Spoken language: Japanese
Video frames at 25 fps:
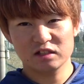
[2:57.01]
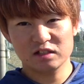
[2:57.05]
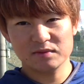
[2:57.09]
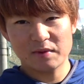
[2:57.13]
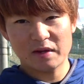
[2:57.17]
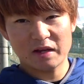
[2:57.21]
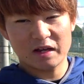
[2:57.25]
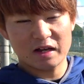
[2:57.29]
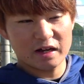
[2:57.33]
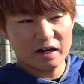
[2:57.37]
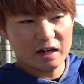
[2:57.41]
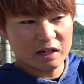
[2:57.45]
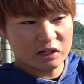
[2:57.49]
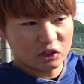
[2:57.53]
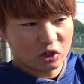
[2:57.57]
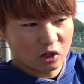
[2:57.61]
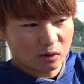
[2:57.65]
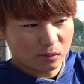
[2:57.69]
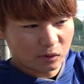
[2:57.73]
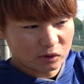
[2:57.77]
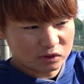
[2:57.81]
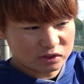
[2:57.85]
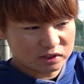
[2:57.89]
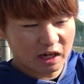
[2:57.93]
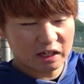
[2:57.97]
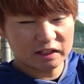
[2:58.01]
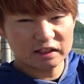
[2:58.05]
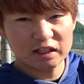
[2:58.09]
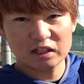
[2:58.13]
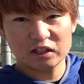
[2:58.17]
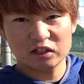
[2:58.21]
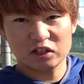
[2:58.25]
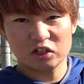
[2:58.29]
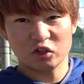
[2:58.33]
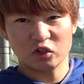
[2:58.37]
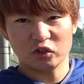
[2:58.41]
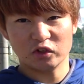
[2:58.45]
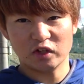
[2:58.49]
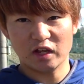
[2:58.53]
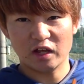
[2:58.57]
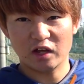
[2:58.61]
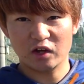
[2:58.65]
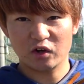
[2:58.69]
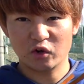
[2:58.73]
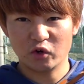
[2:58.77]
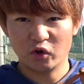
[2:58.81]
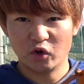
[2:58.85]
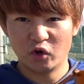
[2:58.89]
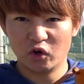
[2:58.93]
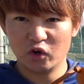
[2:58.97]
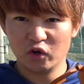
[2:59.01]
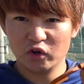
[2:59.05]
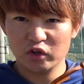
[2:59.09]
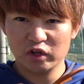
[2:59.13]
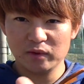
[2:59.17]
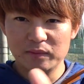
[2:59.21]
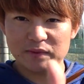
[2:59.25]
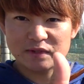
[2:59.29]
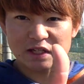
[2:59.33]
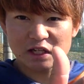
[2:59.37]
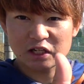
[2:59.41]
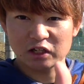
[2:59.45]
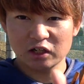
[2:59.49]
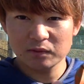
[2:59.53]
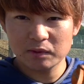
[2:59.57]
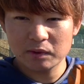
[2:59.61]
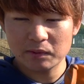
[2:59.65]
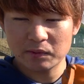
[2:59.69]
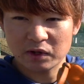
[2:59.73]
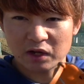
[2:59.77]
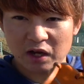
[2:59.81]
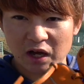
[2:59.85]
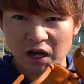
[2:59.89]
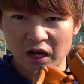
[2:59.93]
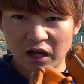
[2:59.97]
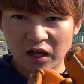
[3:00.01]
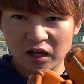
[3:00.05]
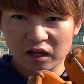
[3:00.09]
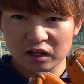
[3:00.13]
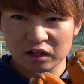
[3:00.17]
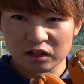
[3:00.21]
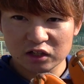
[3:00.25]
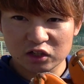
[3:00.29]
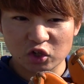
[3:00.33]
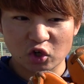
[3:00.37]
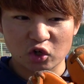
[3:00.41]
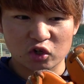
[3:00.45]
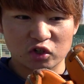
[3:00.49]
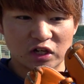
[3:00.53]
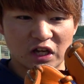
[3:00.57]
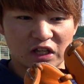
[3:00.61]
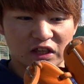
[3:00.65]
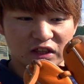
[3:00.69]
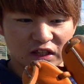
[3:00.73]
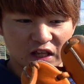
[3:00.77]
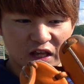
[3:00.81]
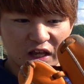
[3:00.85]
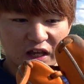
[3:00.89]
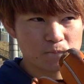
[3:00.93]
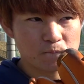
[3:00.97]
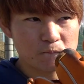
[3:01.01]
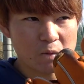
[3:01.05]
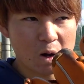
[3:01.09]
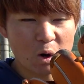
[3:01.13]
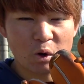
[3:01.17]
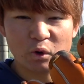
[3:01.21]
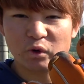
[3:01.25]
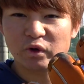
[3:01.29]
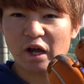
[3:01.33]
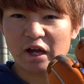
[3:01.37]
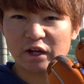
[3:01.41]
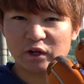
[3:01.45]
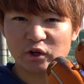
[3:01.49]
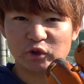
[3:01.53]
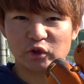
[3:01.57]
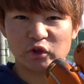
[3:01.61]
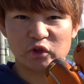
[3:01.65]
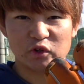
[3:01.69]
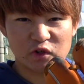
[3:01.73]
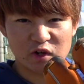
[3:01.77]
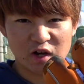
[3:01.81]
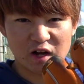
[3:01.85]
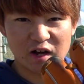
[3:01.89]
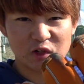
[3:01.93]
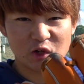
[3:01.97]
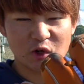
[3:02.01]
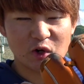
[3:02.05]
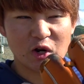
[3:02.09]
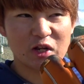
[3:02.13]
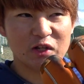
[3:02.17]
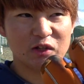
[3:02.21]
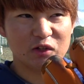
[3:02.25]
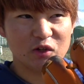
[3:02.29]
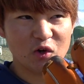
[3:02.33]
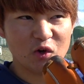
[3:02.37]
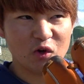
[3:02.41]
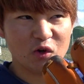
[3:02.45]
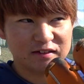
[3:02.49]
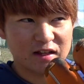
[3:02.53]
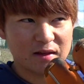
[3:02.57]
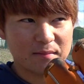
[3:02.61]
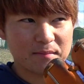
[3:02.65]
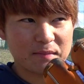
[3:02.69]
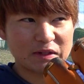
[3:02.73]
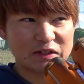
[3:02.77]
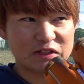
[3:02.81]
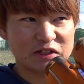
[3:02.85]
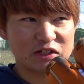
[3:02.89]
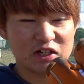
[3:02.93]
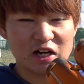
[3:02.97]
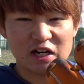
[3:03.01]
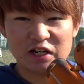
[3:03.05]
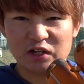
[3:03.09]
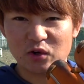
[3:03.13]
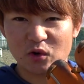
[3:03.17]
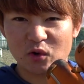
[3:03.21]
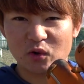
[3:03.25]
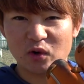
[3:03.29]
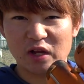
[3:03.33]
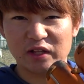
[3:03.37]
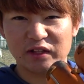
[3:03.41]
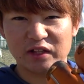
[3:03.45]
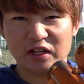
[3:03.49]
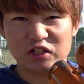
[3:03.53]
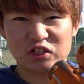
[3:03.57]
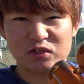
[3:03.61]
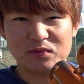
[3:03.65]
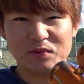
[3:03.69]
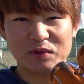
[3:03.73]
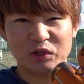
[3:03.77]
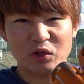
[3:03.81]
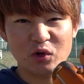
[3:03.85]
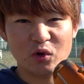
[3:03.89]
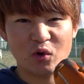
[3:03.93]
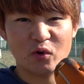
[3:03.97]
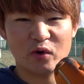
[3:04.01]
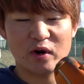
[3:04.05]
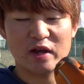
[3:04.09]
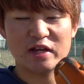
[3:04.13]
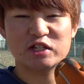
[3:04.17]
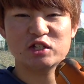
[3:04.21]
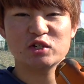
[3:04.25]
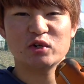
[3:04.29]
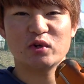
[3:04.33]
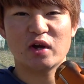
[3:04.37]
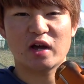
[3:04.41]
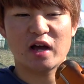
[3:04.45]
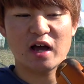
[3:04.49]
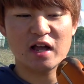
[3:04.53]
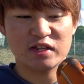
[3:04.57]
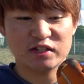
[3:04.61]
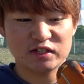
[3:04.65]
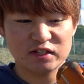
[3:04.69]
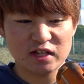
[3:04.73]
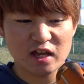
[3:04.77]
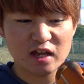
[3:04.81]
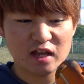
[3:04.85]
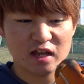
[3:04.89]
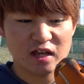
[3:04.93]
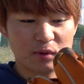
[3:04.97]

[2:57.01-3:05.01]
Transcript: 地面からグローブを使えたっていうのでこの指先の部分が黒くなって、まあ、本来のというか去年の年末ぐらいに行われた守備と同じような感じで